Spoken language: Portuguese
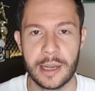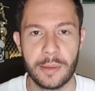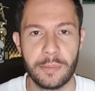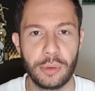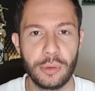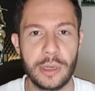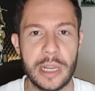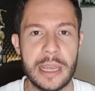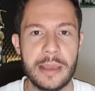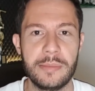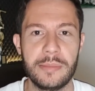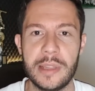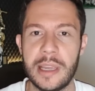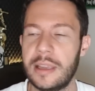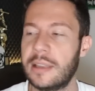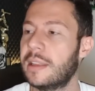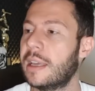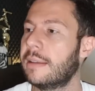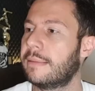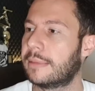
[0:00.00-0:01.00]
pro Ney,
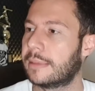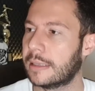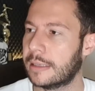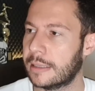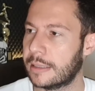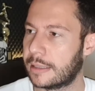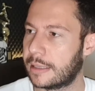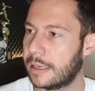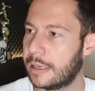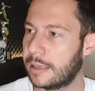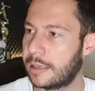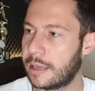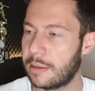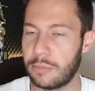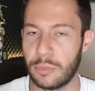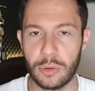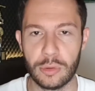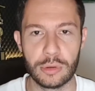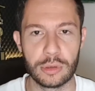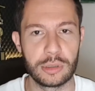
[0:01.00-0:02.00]
Ney, Ney Tank aí, que é
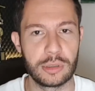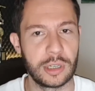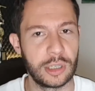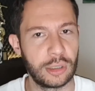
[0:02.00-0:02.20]
monstro,